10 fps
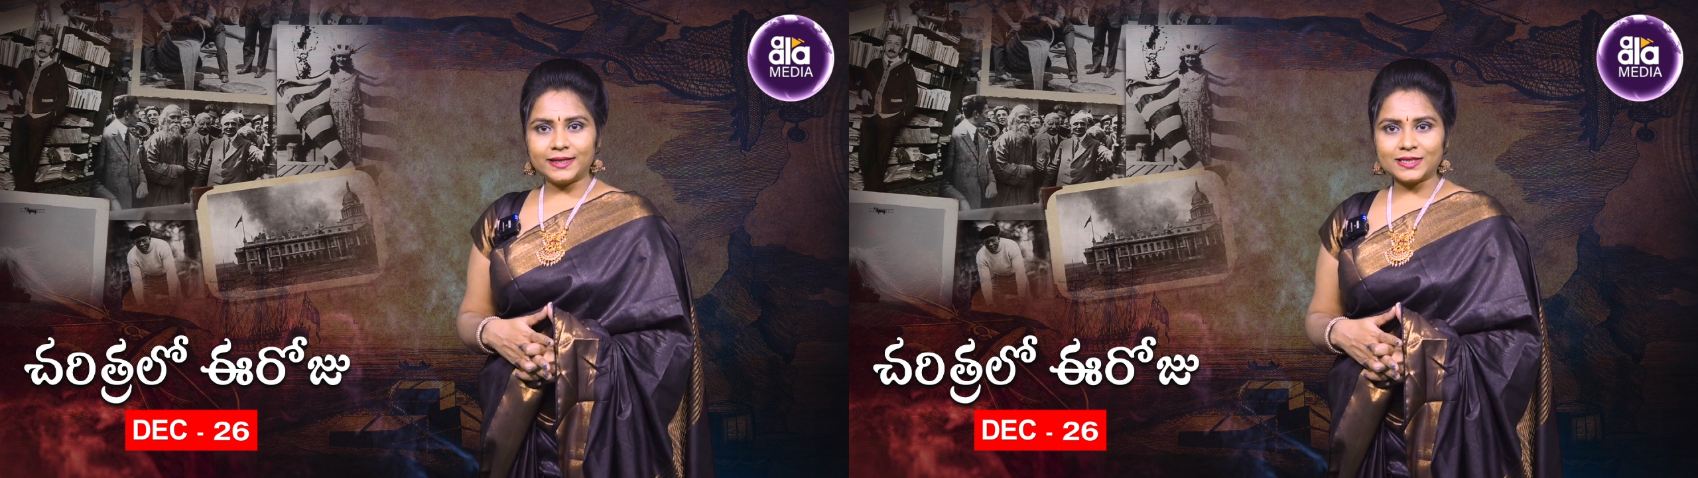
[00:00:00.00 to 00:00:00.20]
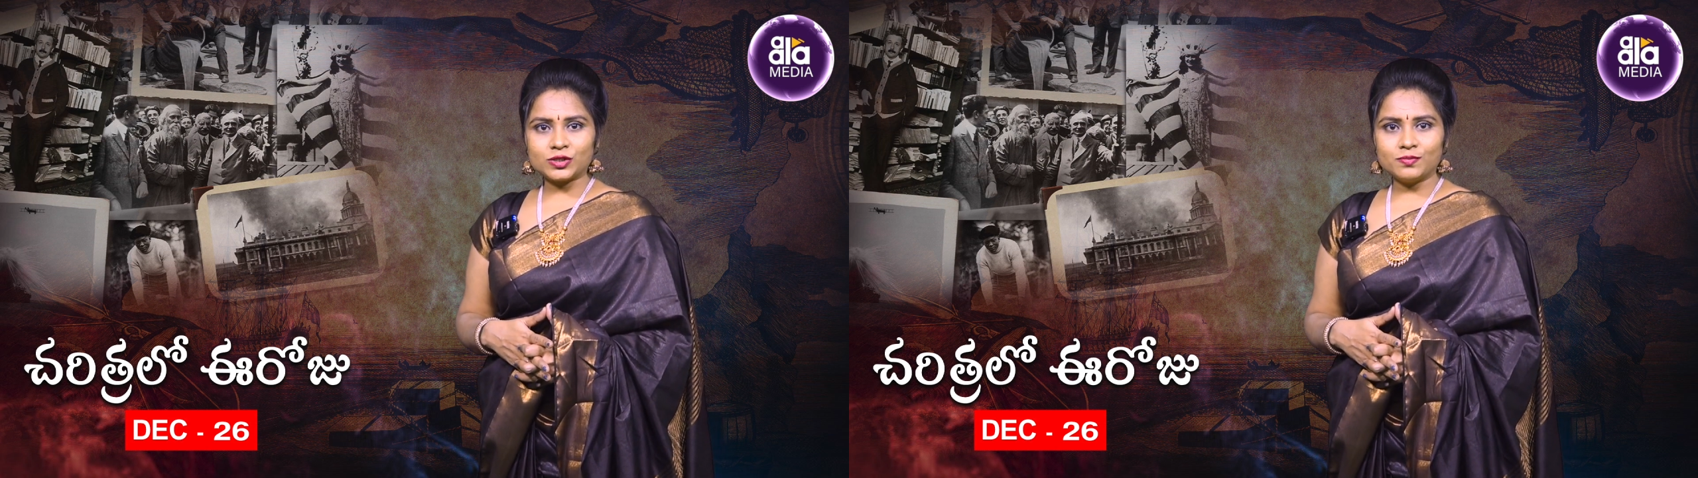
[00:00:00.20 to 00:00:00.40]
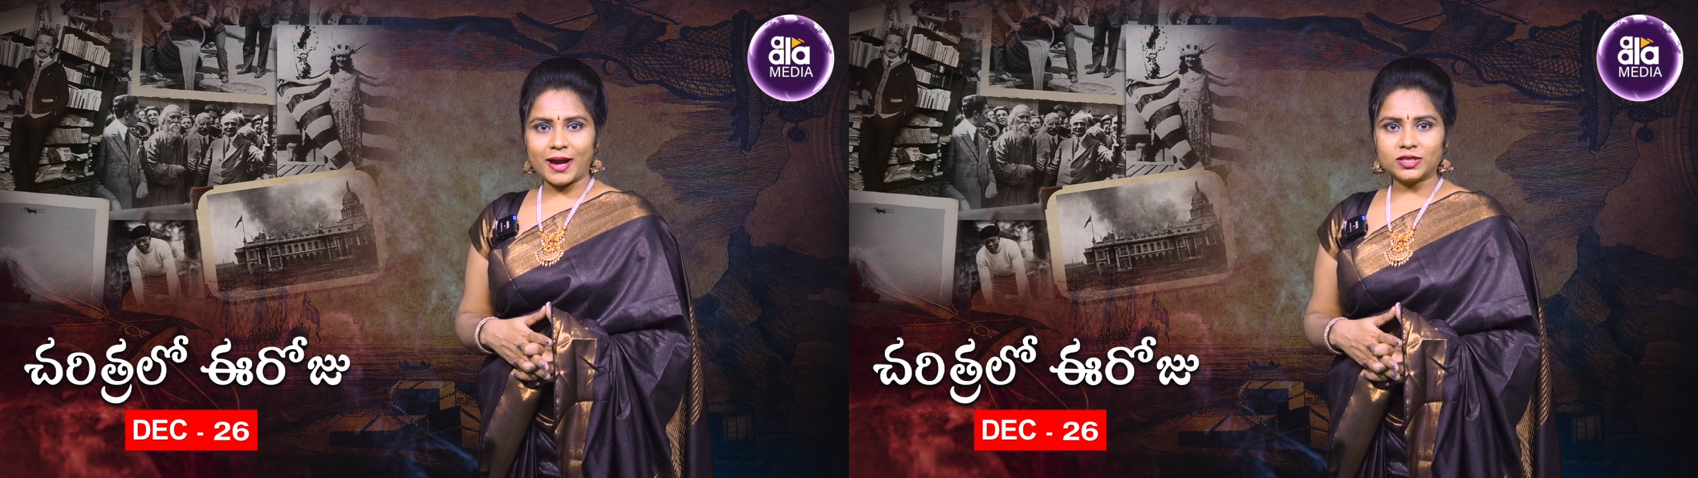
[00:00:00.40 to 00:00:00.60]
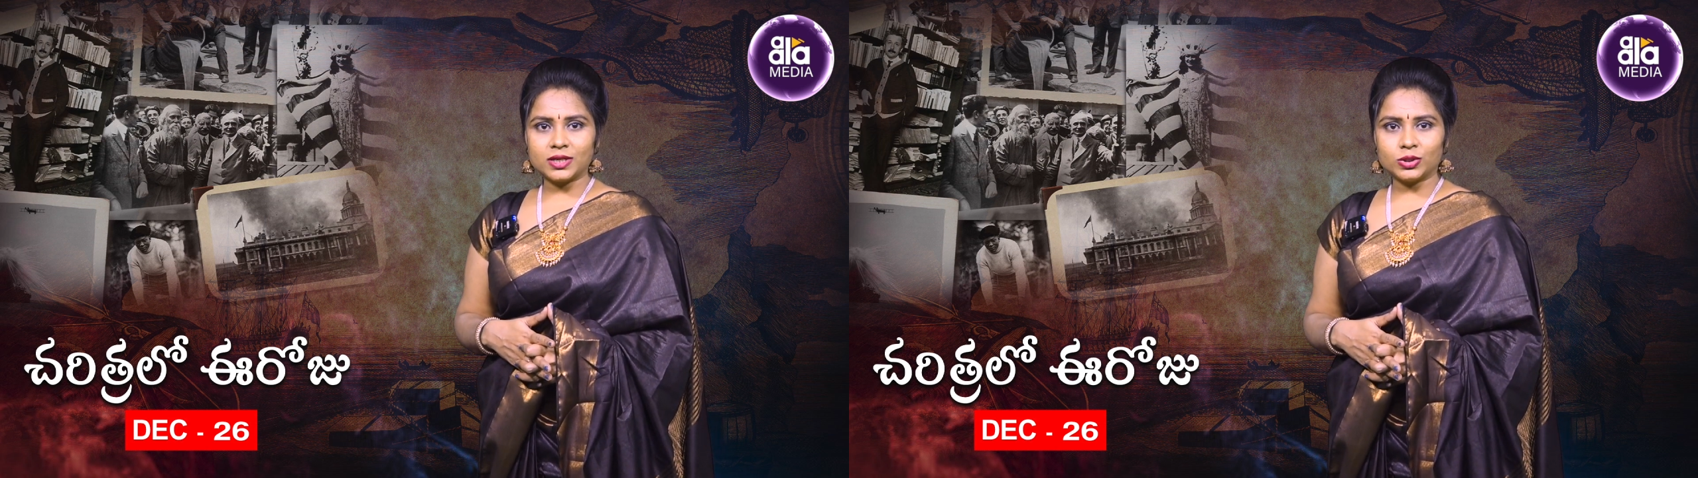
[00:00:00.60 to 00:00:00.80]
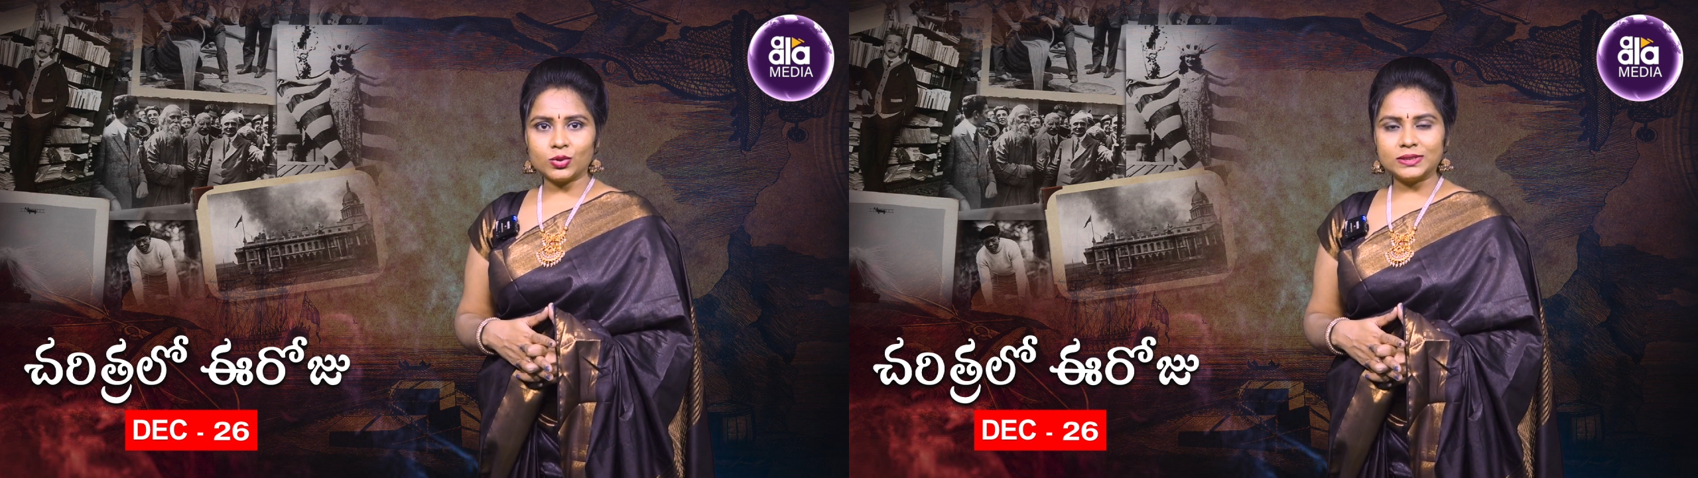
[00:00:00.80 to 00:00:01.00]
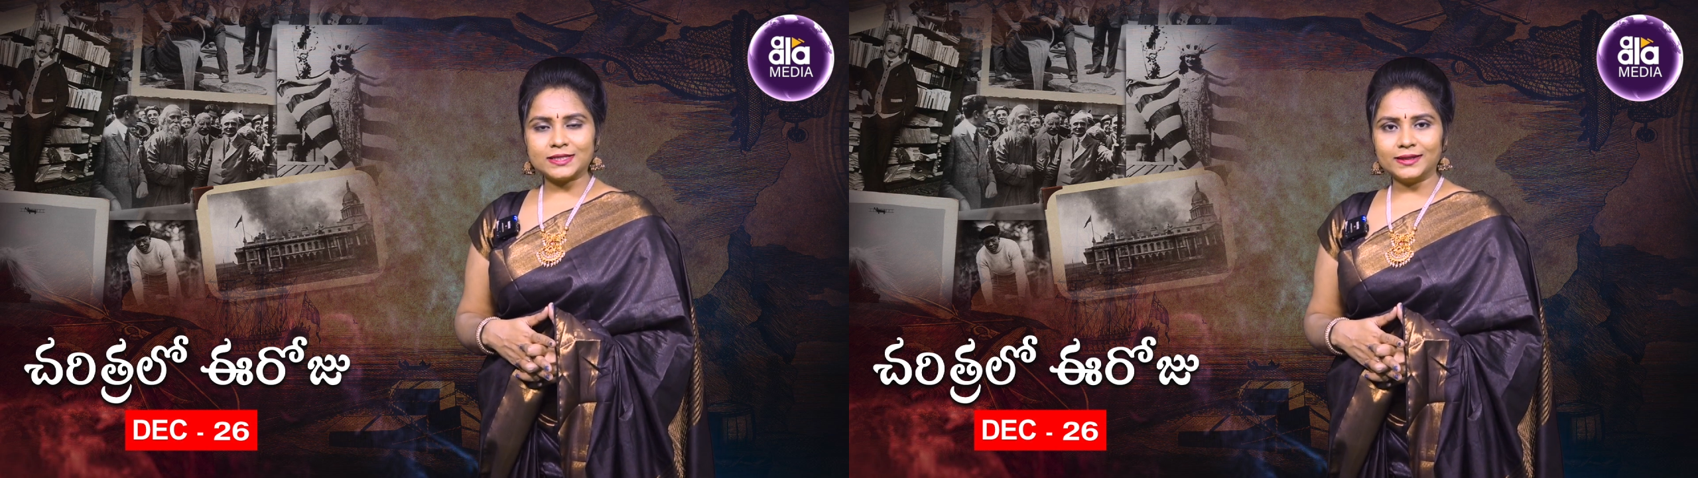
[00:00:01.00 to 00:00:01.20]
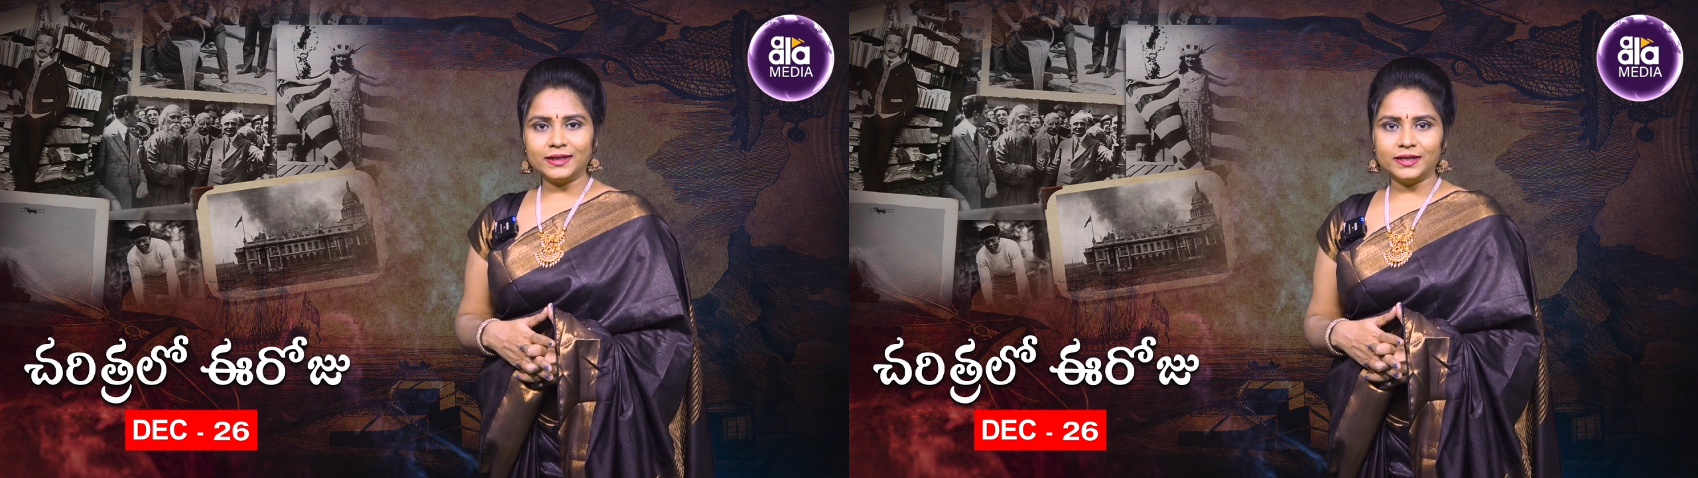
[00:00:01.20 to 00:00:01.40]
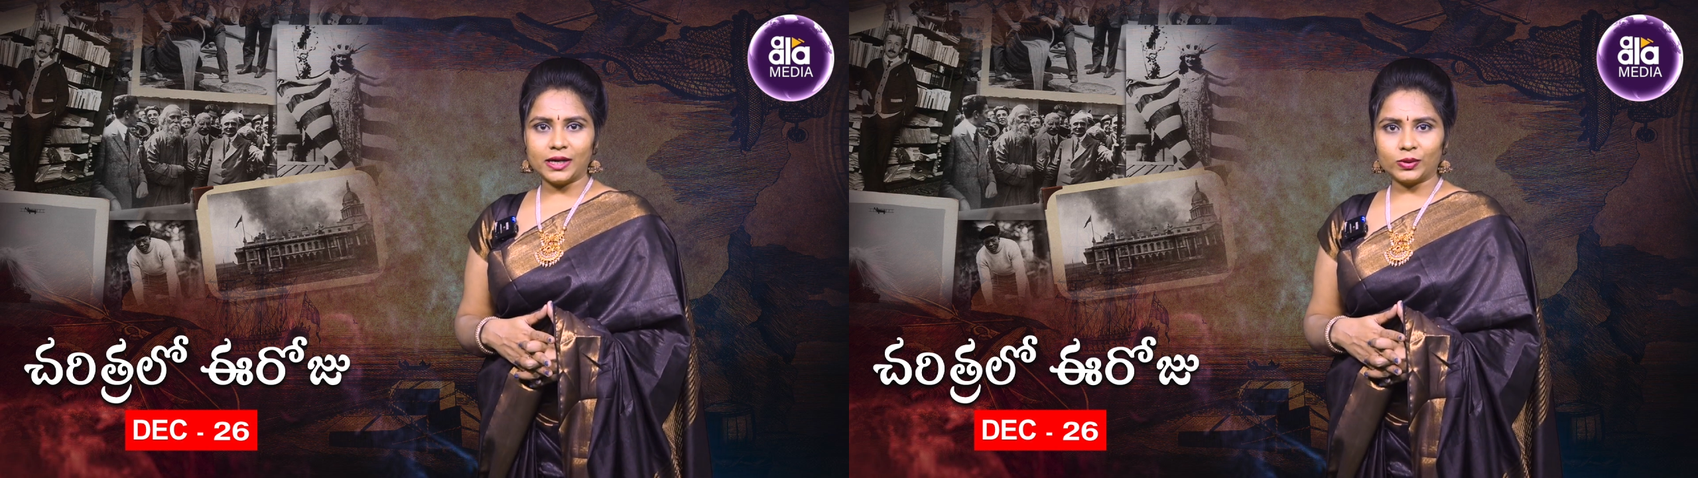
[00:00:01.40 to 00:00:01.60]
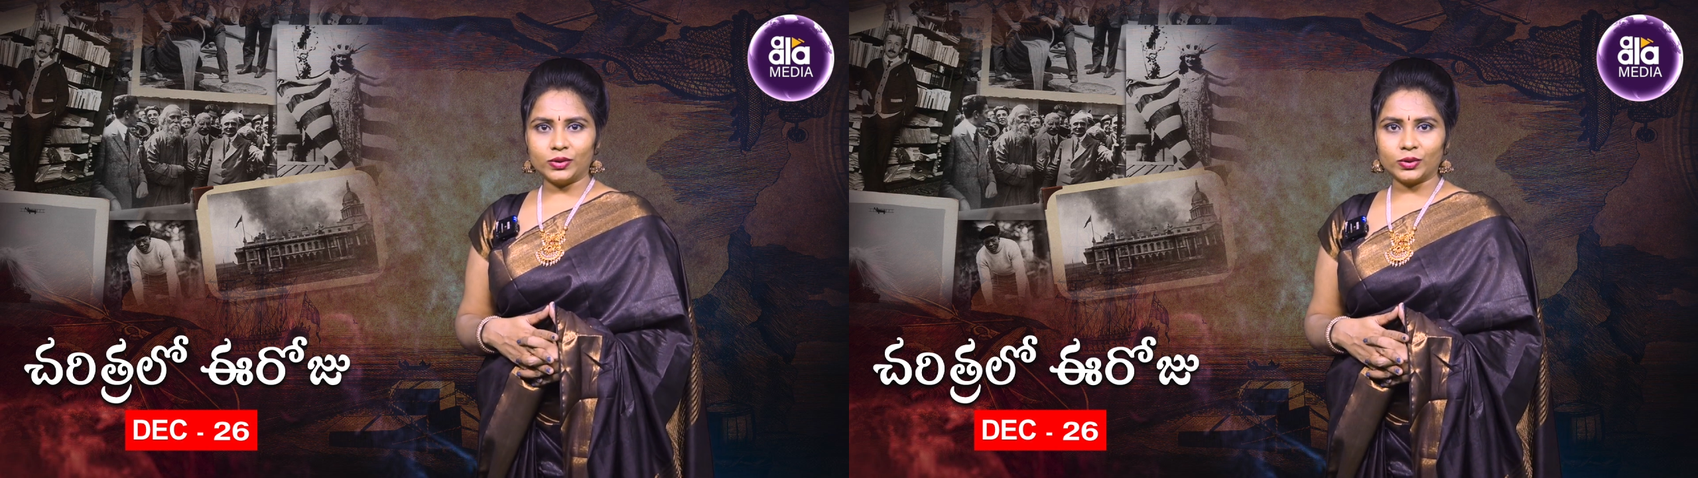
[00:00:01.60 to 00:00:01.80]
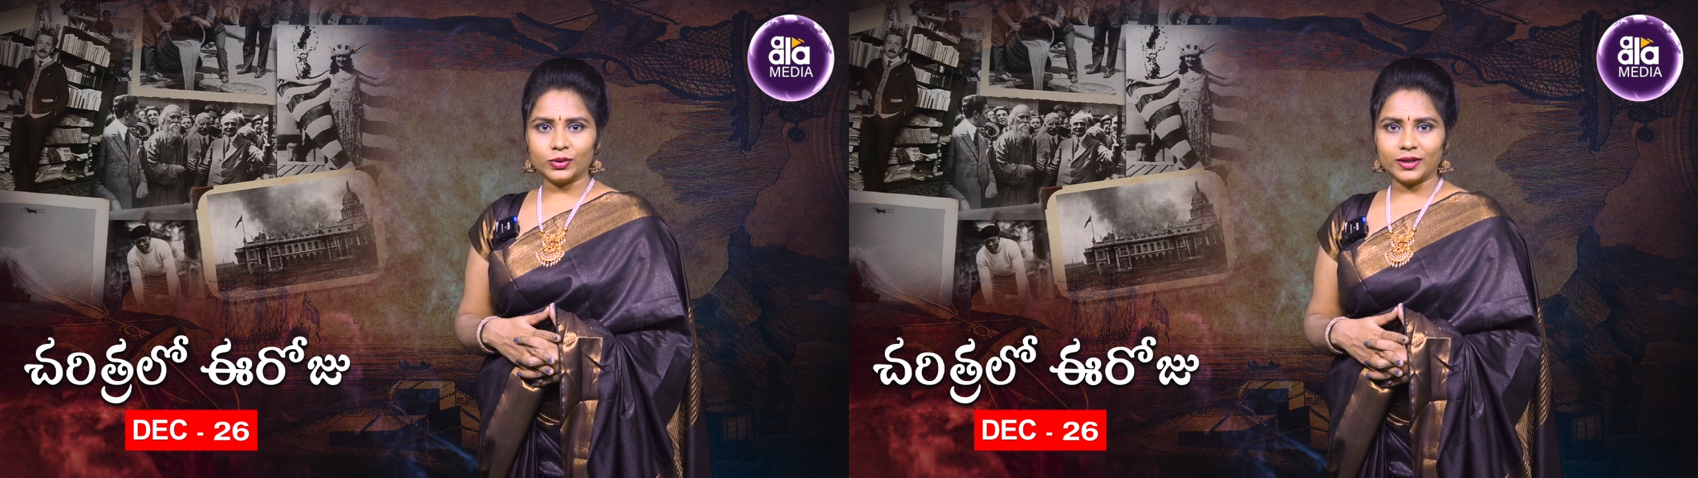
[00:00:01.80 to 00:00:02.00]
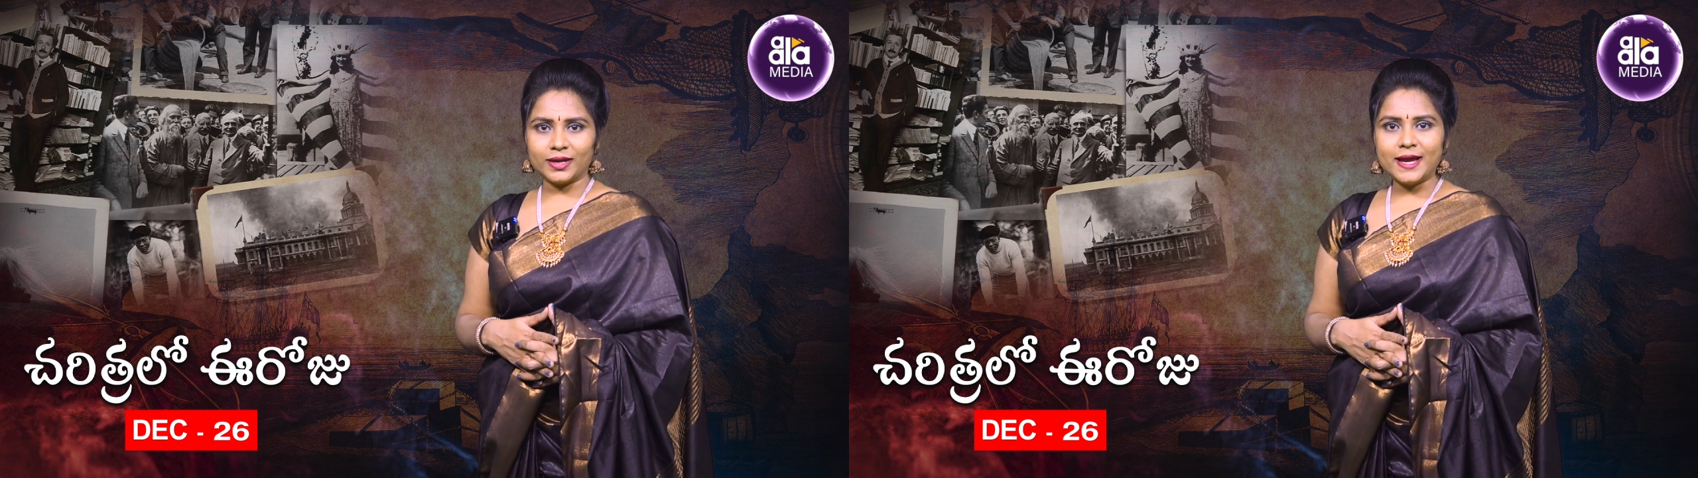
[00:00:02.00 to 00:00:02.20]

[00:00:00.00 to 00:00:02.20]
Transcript: టెస్ట్ మ్యాచ్లతో సందడి నెలకొంటుంది